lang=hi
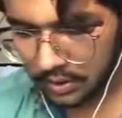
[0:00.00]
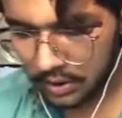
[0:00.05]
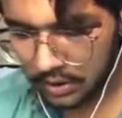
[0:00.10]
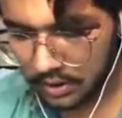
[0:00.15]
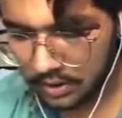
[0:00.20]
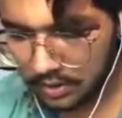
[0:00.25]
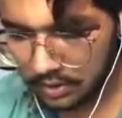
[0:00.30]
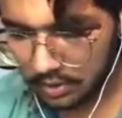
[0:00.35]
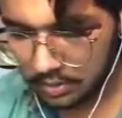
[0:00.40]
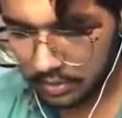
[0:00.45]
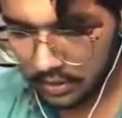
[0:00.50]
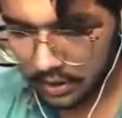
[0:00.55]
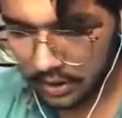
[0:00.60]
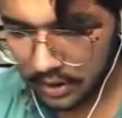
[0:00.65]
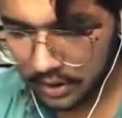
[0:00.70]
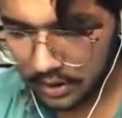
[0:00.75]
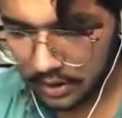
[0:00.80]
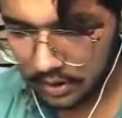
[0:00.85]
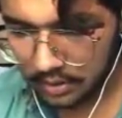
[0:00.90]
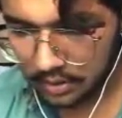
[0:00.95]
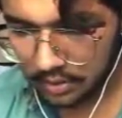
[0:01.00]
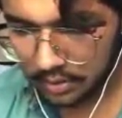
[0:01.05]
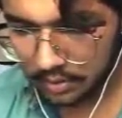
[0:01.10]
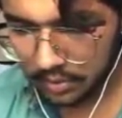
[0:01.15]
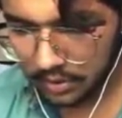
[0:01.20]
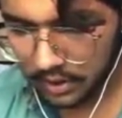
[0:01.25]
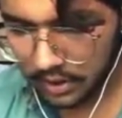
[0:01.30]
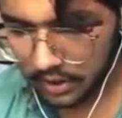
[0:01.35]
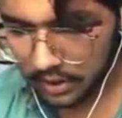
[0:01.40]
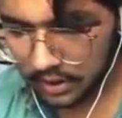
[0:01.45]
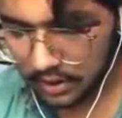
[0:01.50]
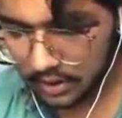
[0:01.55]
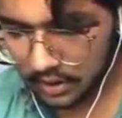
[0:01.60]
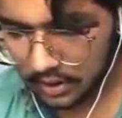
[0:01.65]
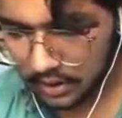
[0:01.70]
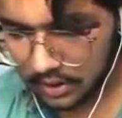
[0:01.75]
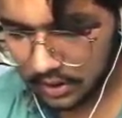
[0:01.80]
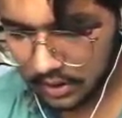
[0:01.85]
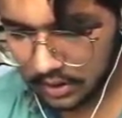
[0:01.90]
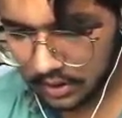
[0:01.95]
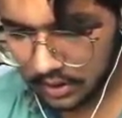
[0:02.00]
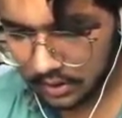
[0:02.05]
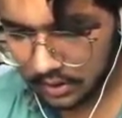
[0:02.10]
ओ भाई ओ भाई ओ भाई